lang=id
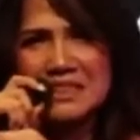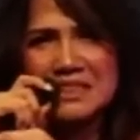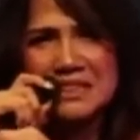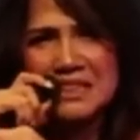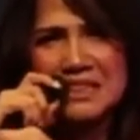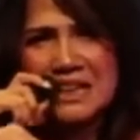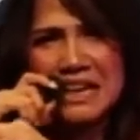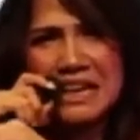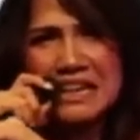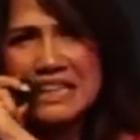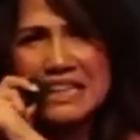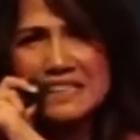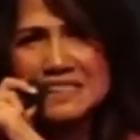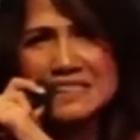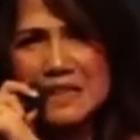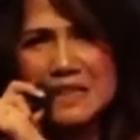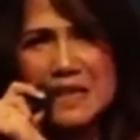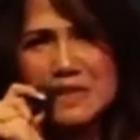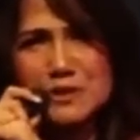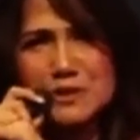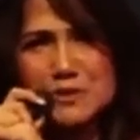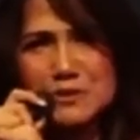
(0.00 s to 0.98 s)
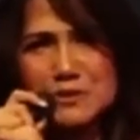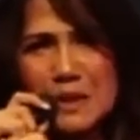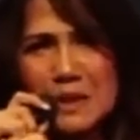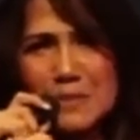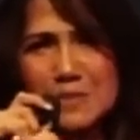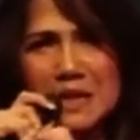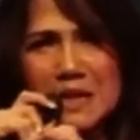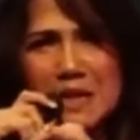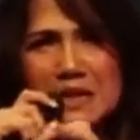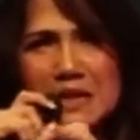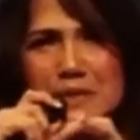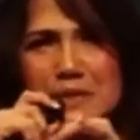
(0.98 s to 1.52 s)
Ayat selanjutnya
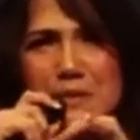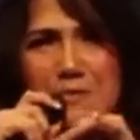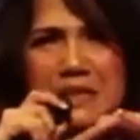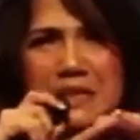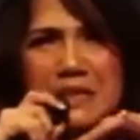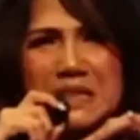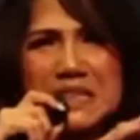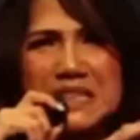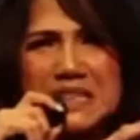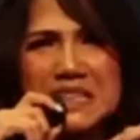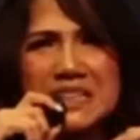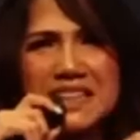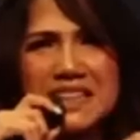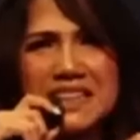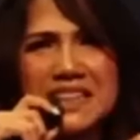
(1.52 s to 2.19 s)
bilang seperti ini.